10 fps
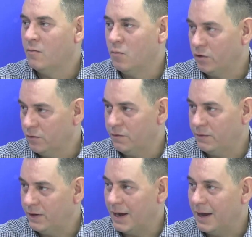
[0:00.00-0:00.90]
muy
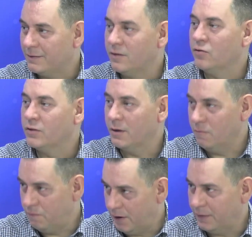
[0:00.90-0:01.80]
sofisticadas, ellos te
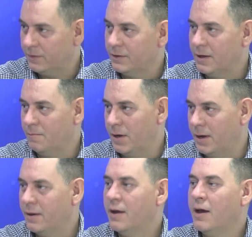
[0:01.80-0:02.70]
ofrecen también